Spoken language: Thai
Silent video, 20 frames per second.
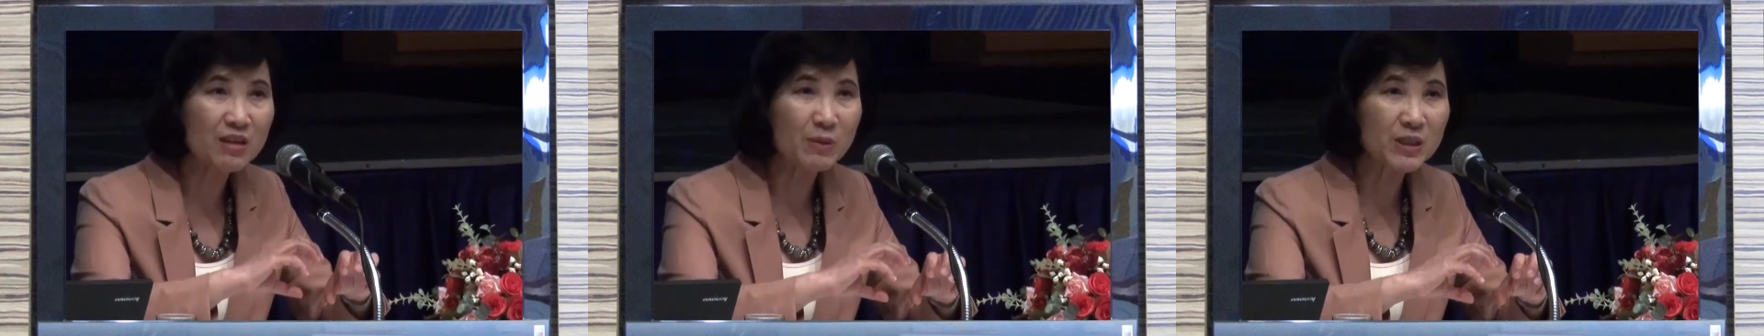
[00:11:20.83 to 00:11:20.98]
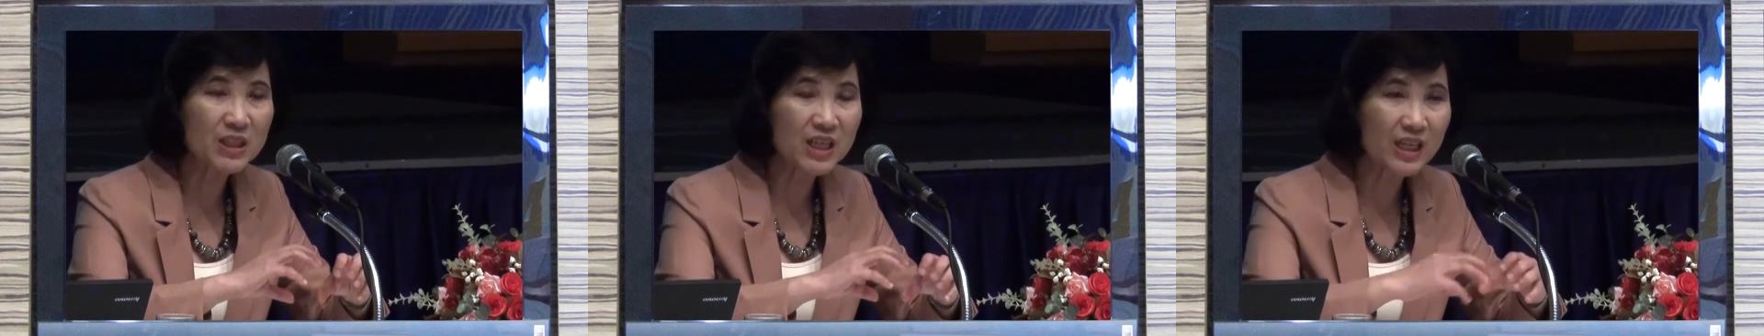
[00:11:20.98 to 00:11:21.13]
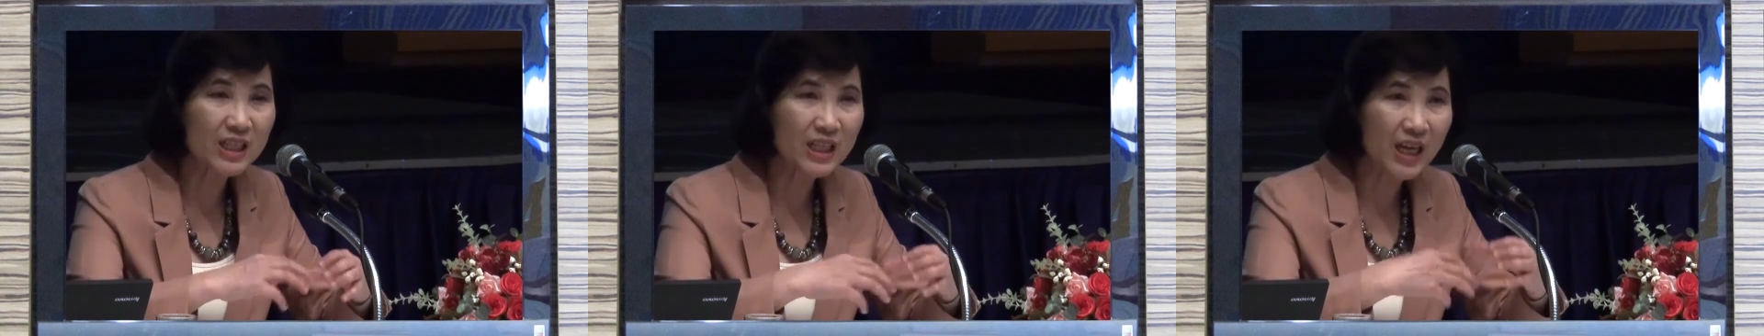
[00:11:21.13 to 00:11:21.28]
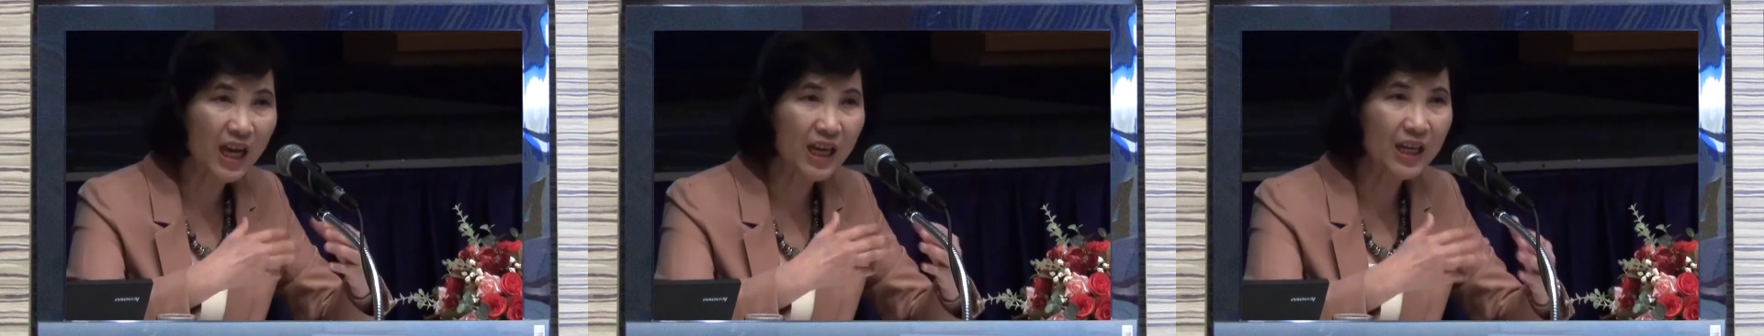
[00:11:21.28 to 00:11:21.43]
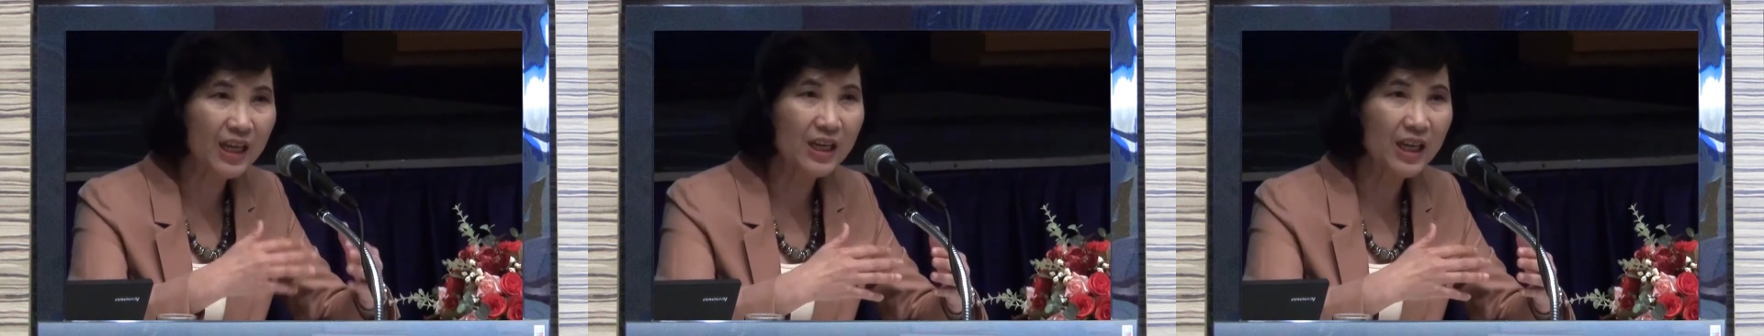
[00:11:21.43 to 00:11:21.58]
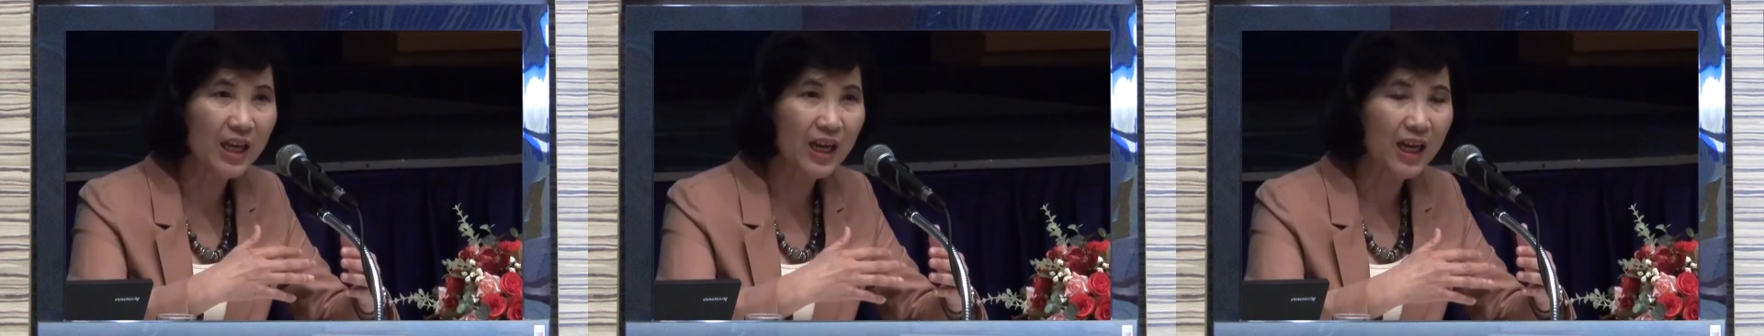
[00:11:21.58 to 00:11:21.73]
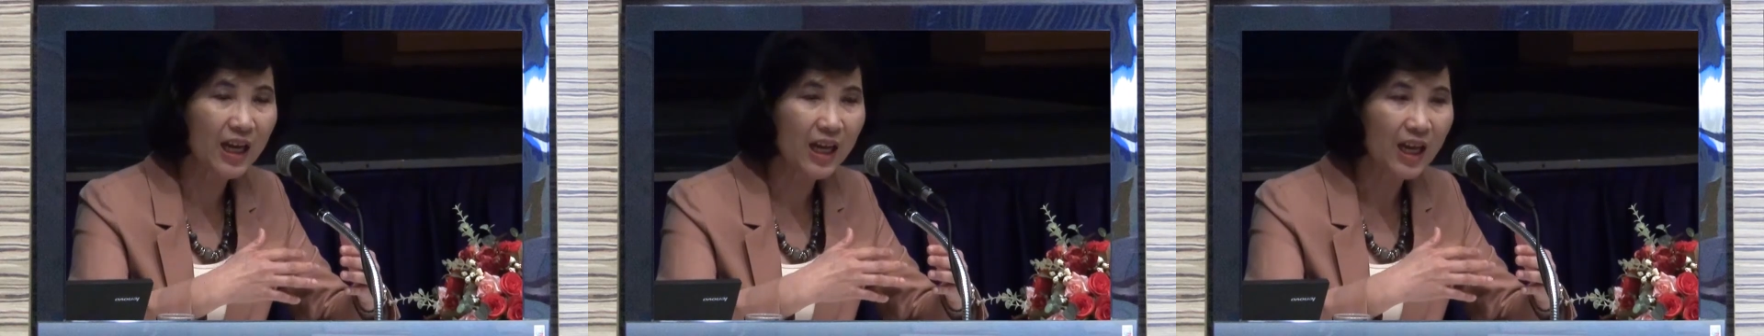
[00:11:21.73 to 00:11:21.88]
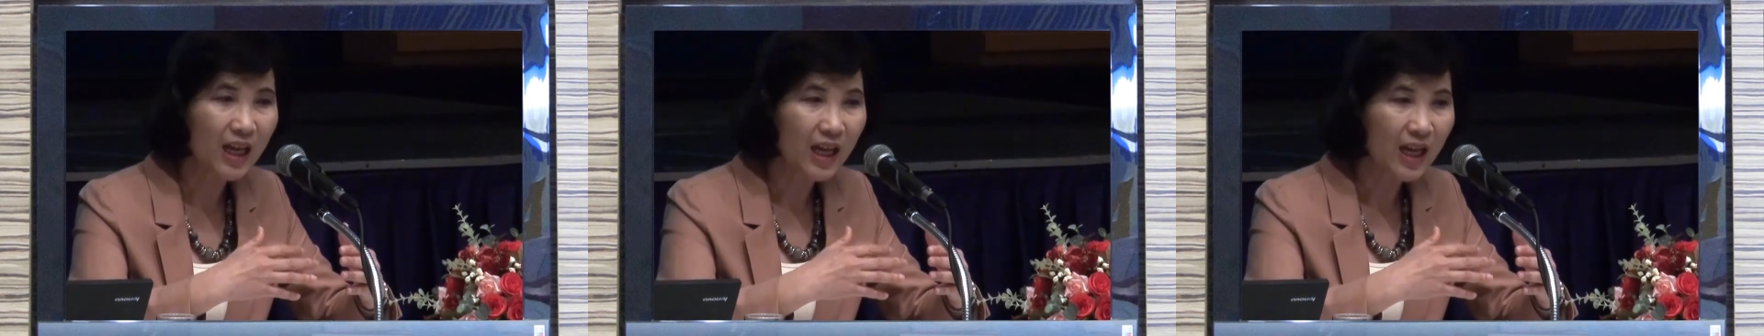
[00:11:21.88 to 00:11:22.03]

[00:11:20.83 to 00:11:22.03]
ที่ประเทศไทยเนี่ย